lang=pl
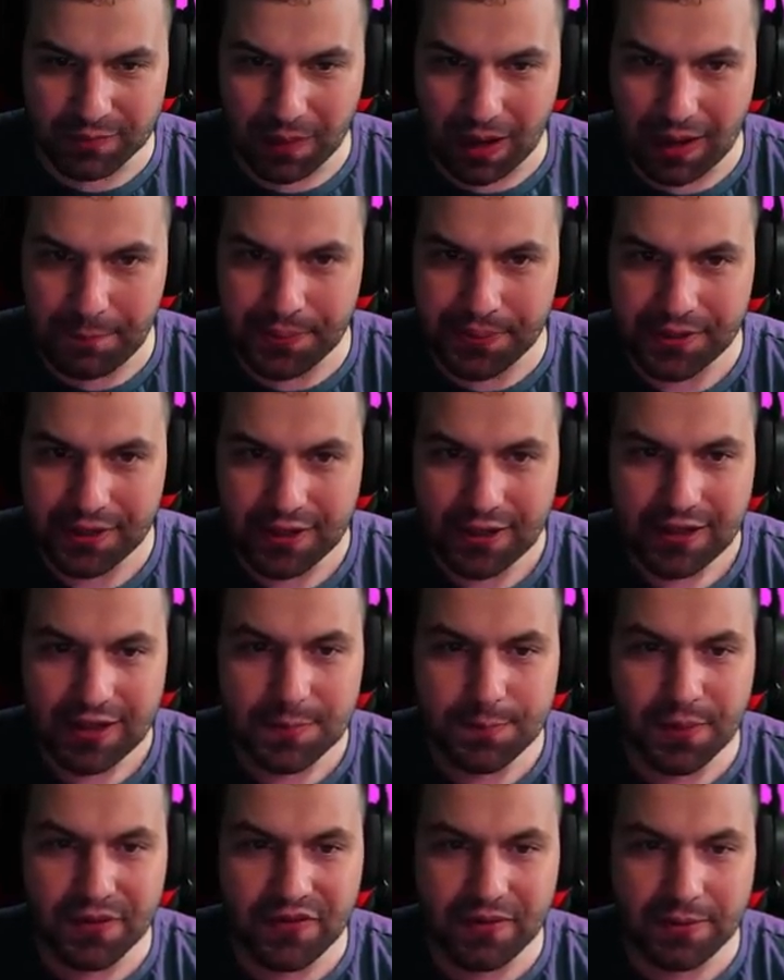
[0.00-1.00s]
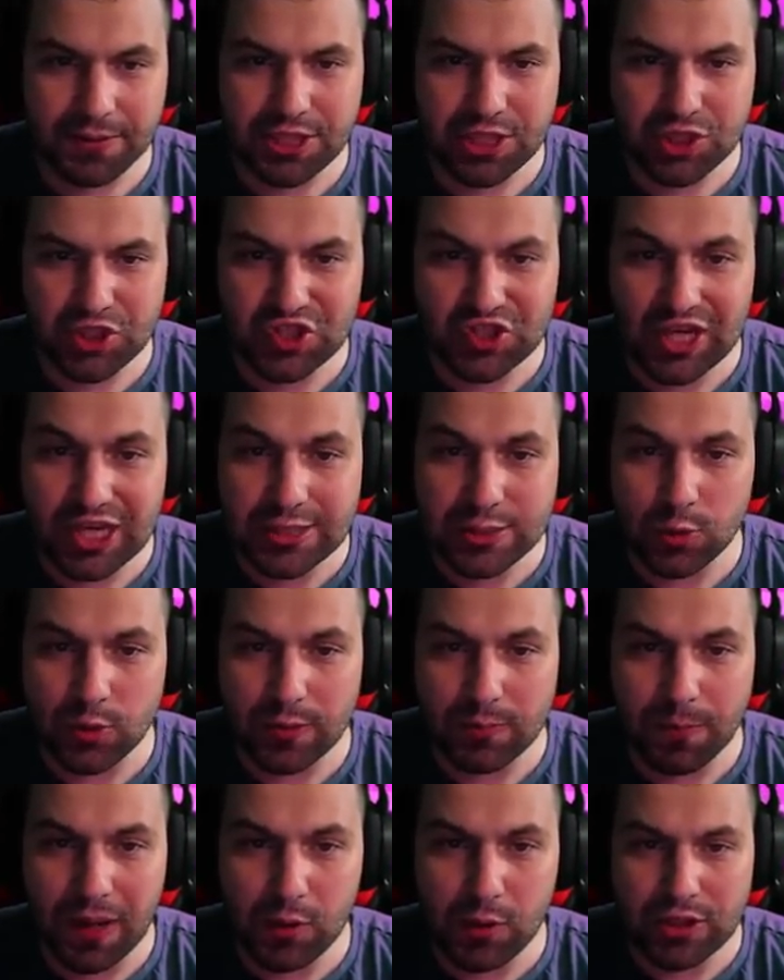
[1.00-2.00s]
map. I powiem wam szczerze, że jest tu
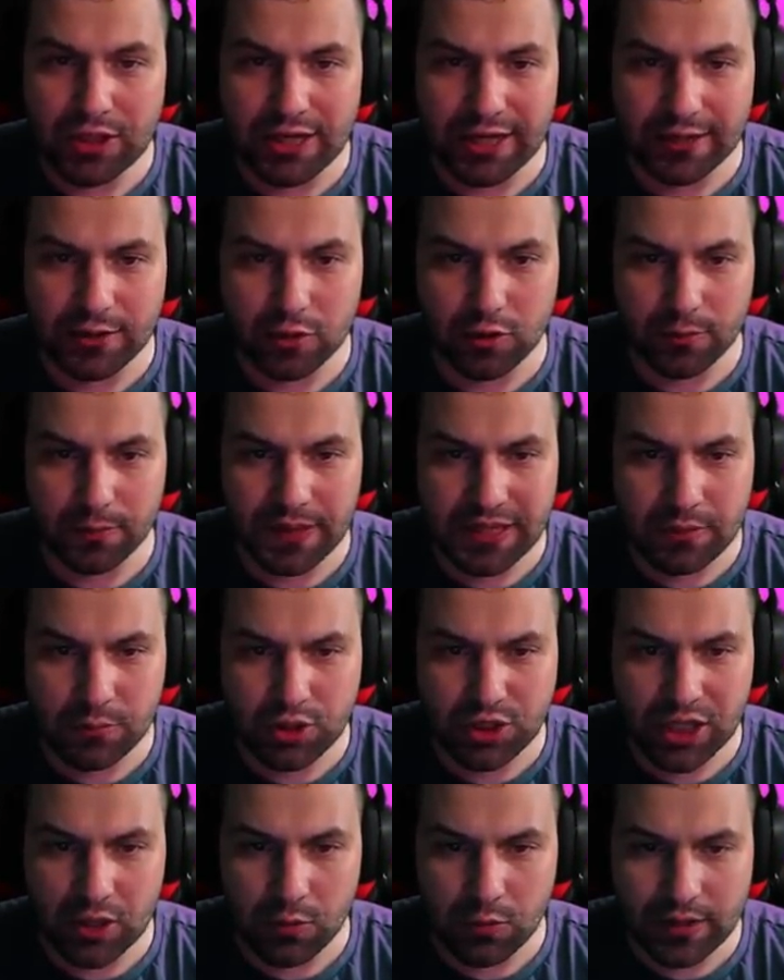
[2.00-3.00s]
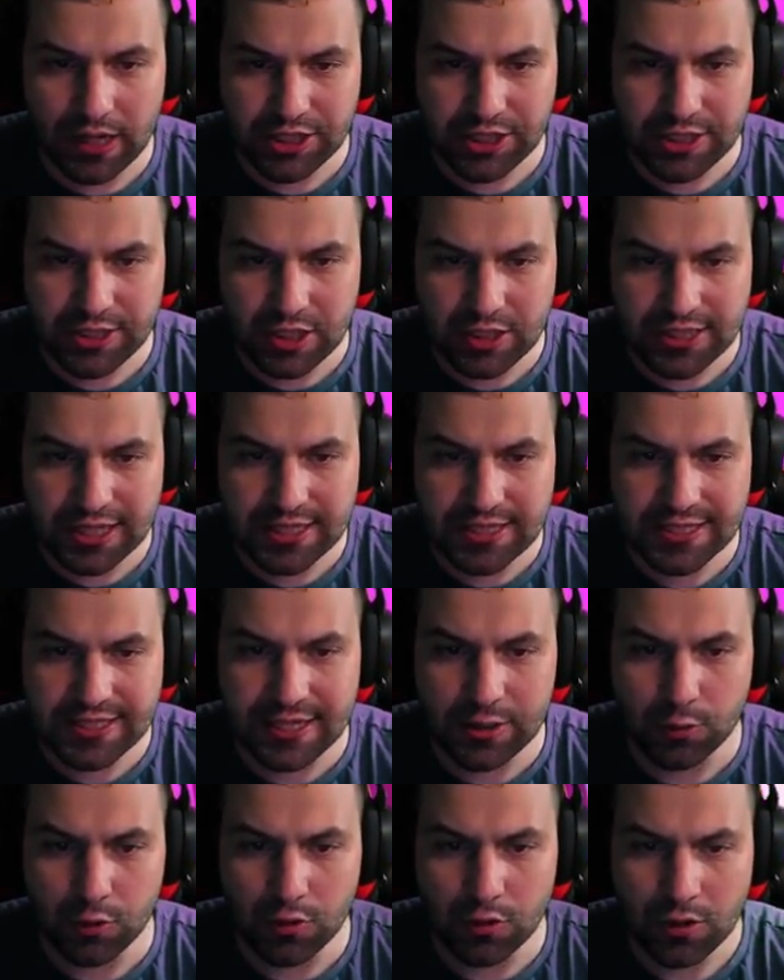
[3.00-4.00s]
mały trik. Tylko będę musiał raczej zostać z
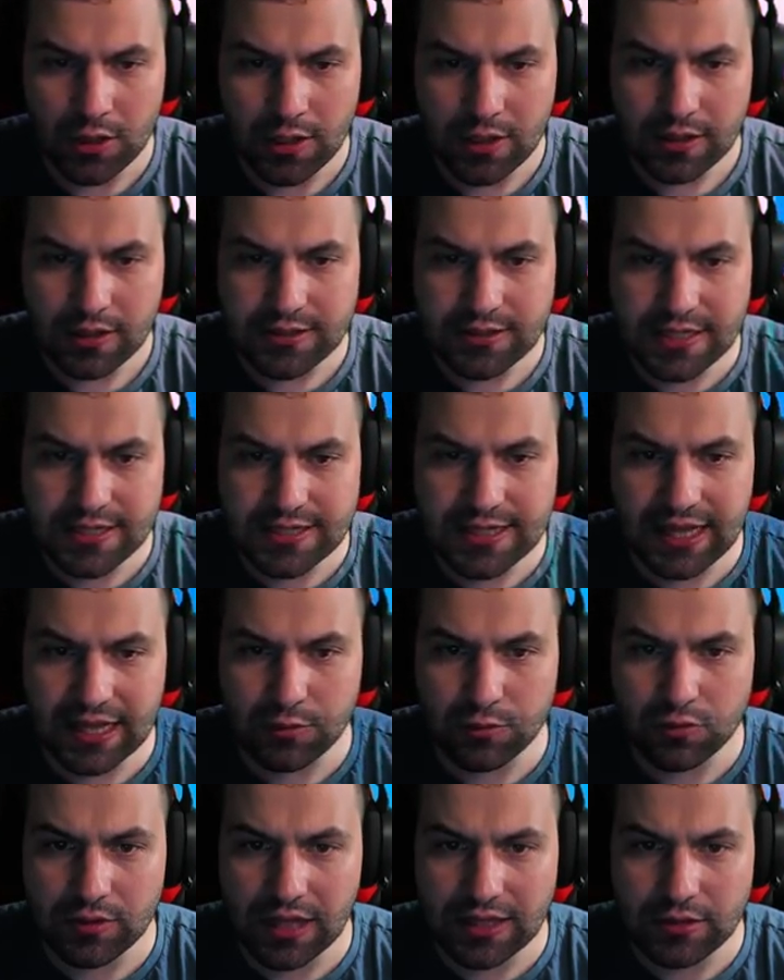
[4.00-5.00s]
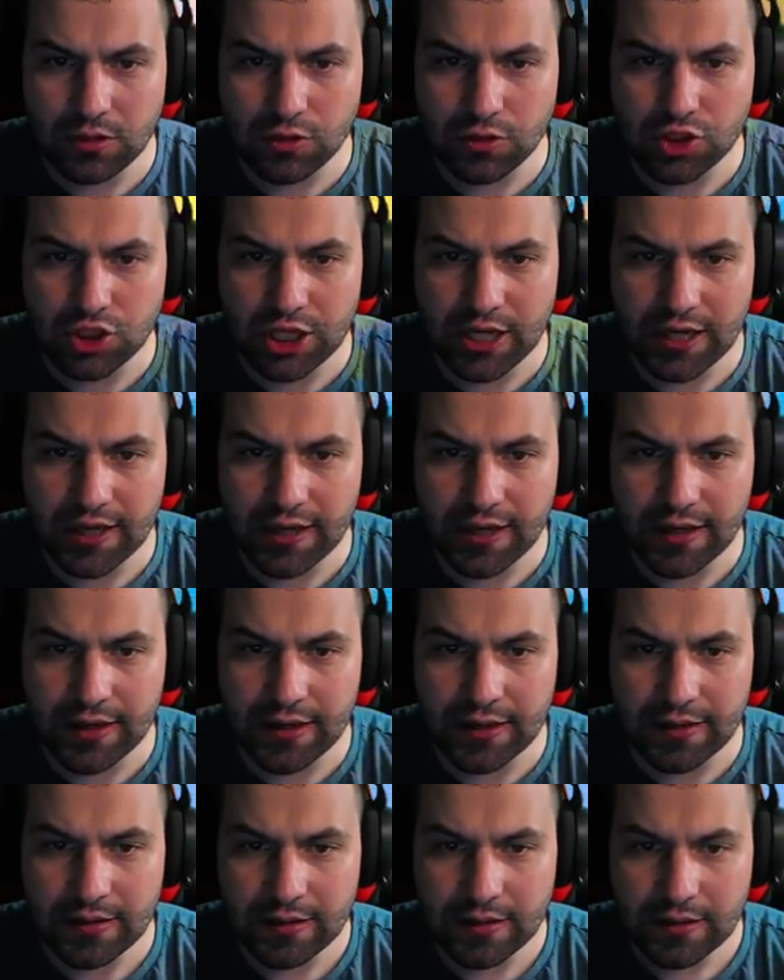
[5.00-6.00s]
tyłu, ze względu na to, że
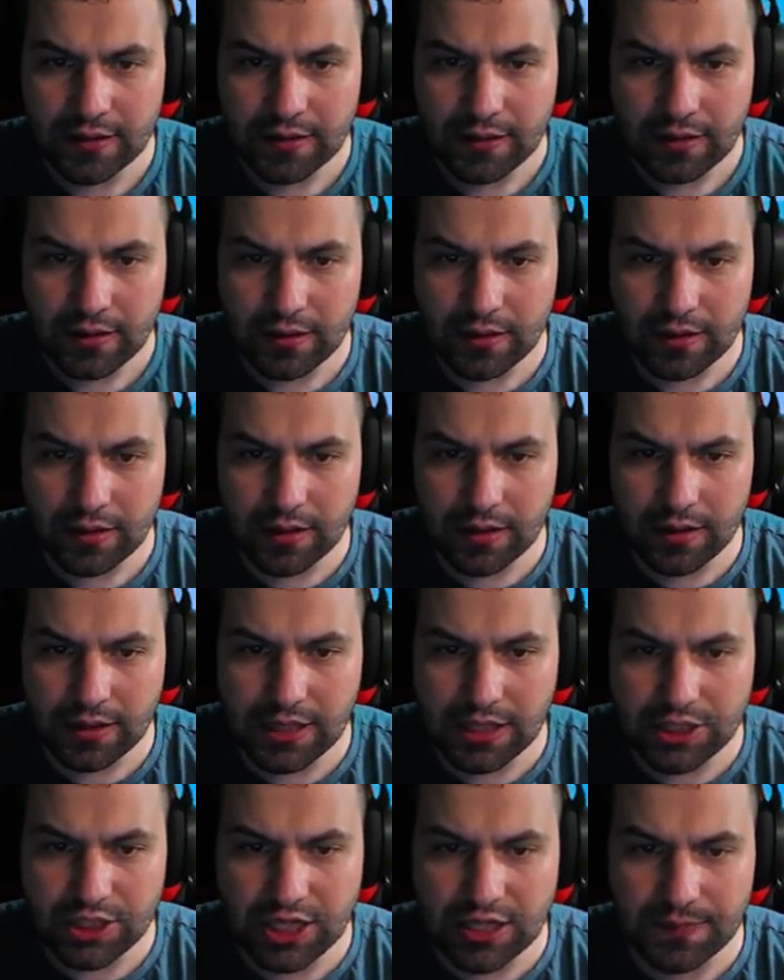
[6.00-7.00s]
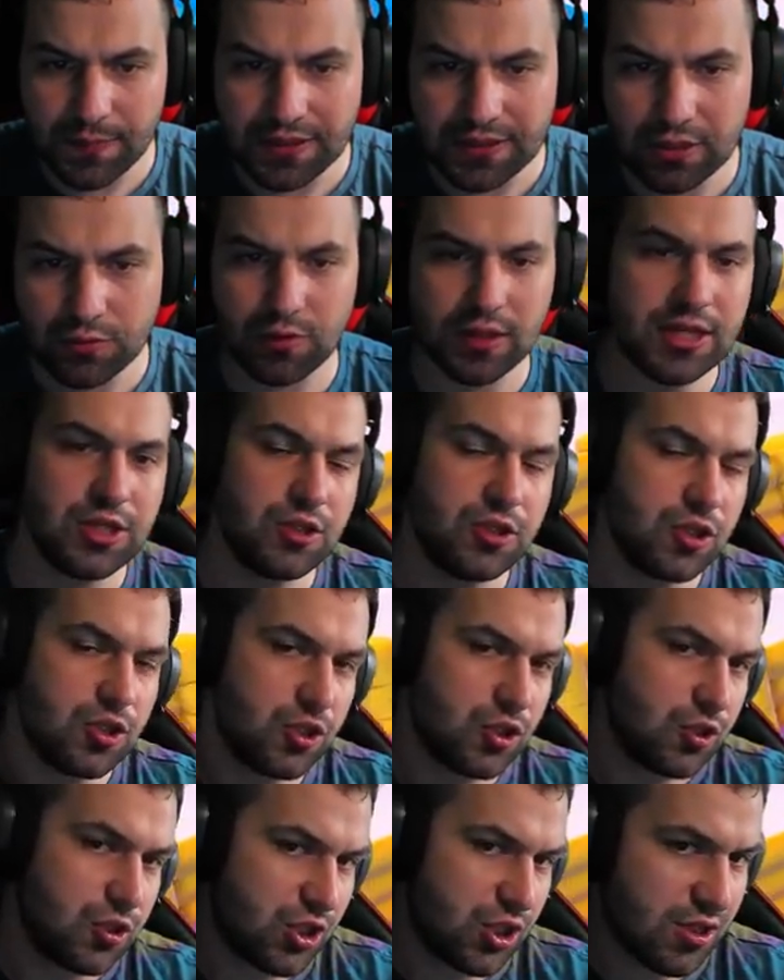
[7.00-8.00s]
E, jeżeli będę tutaj
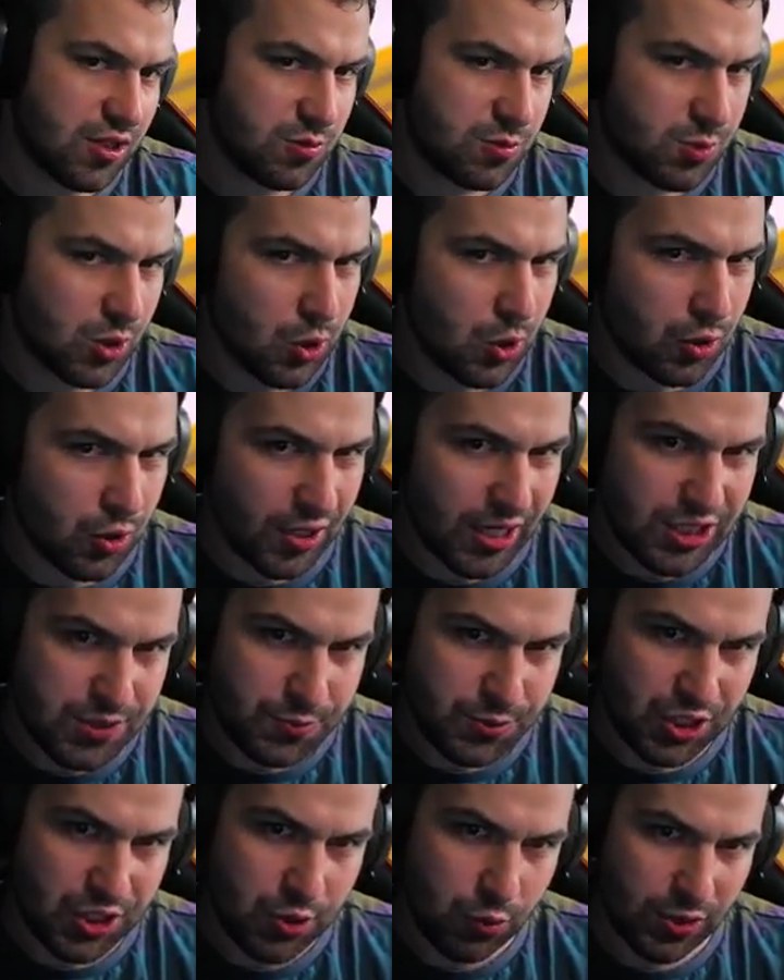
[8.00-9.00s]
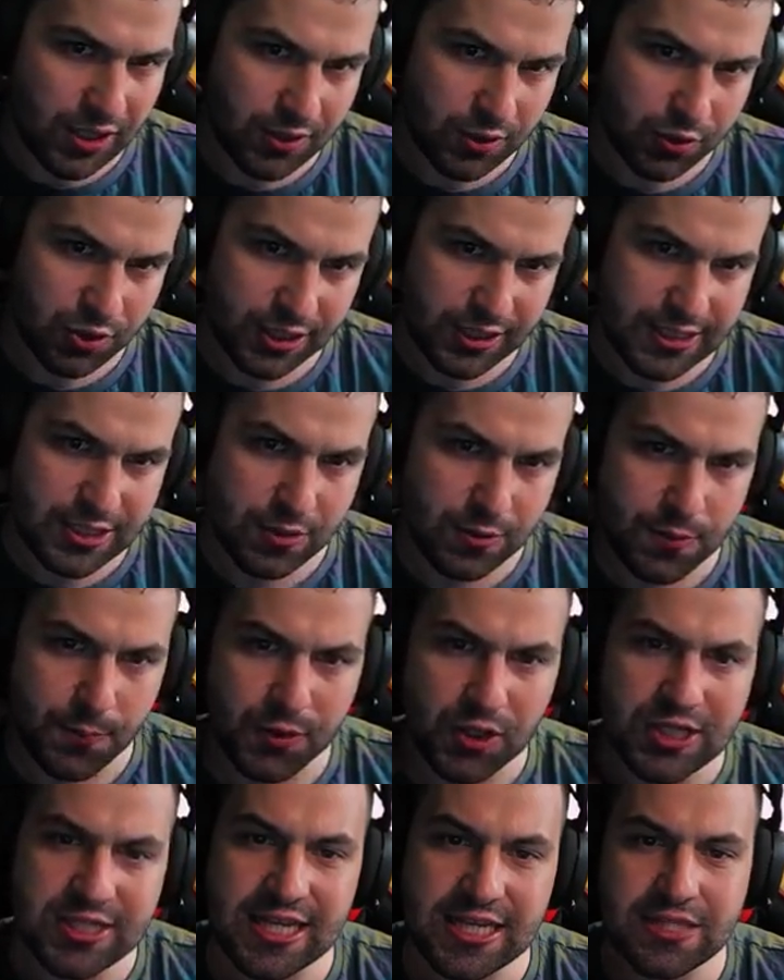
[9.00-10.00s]
e, siedział z przodu, to raczej mi się nie uda tego trika zrobić,
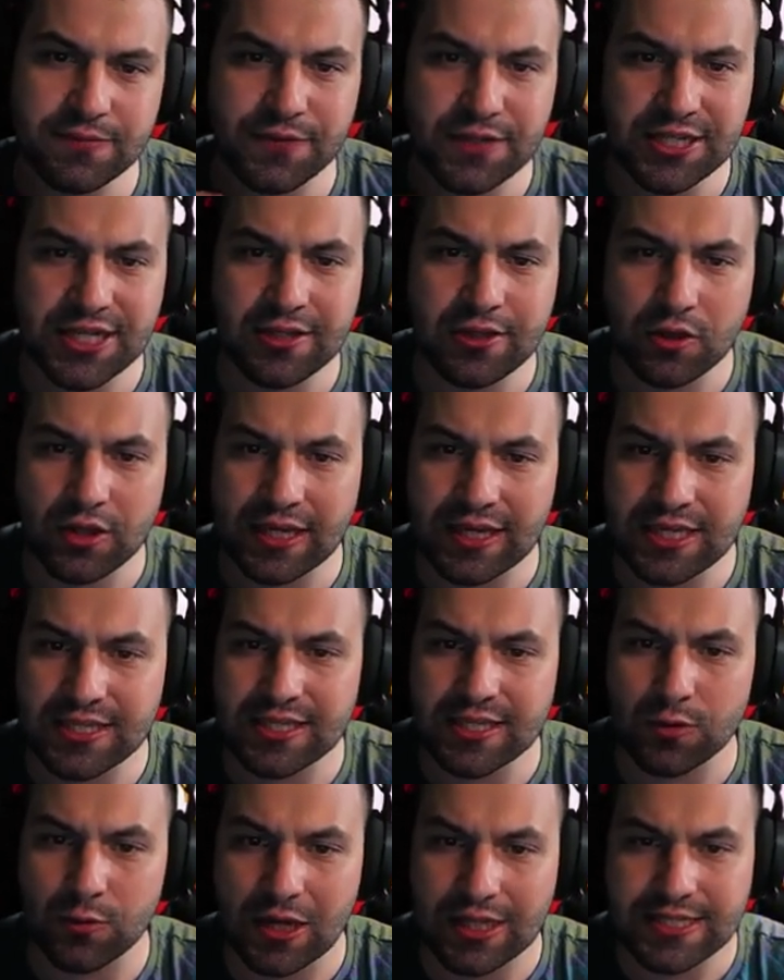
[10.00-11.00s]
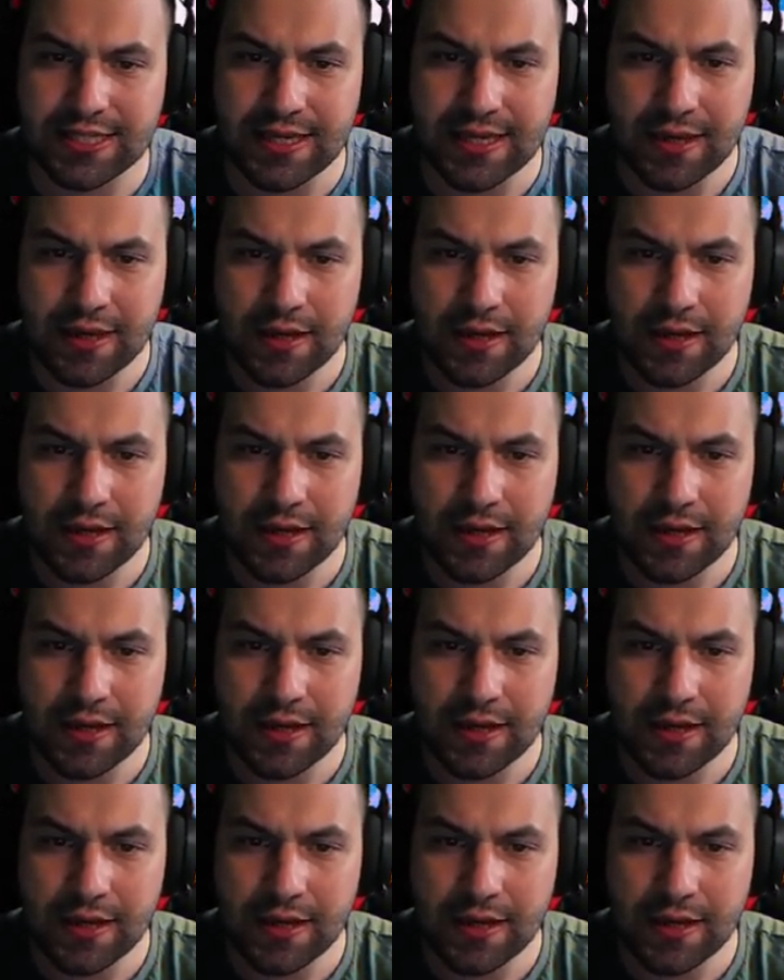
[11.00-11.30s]
bo to jest zazwyczaj do takiej sytuacji,